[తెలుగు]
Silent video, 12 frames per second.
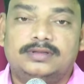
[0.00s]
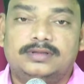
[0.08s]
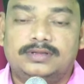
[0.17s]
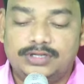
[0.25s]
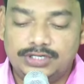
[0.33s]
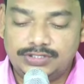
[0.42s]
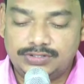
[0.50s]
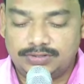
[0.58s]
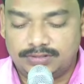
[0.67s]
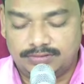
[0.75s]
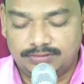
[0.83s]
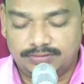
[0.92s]

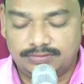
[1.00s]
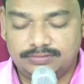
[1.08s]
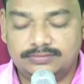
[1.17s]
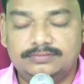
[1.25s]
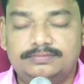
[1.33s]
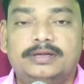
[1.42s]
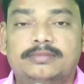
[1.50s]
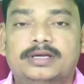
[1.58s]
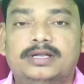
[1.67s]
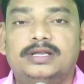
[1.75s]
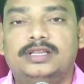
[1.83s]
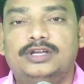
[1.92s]
క్రీస్తునందు
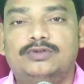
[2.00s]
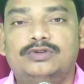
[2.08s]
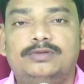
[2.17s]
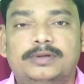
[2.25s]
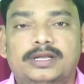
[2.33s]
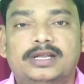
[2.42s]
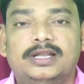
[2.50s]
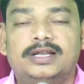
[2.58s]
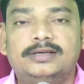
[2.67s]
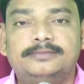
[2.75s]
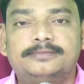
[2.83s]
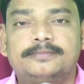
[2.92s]
ప్రియమైన దేవుని
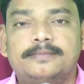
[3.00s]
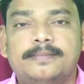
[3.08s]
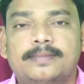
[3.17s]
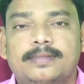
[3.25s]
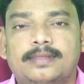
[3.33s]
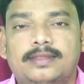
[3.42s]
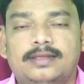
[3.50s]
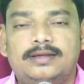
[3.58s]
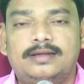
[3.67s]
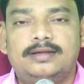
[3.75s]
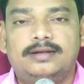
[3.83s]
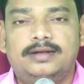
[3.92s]
పిల్లలారా
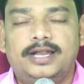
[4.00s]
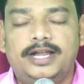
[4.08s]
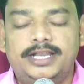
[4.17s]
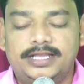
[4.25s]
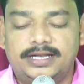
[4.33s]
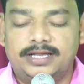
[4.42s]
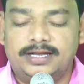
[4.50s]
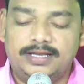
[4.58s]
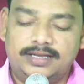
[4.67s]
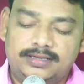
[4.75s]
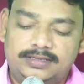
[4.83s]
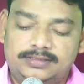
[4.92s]
నేటి దినాన
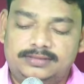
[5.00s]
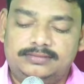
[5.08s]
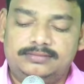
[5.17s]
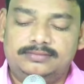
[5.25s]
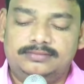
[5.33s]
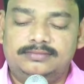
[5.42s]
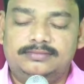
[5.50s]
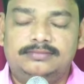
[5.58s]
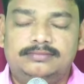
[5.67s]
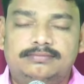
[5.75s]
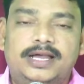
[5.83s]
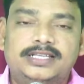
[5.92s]

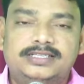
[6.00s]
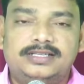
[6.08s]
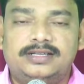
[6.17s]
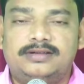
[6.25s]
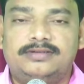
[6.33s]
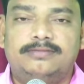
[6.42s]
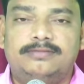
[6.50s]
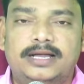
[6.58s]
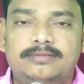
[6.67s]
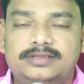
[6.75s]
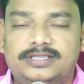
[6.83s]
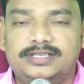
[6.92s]
బ్యాచిలర్ ఆఫ్
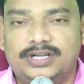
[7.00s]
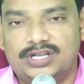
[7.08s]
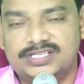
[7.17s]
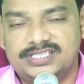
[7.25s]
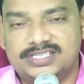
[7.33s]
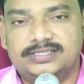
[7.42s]
బైబిల్ థియాలజీ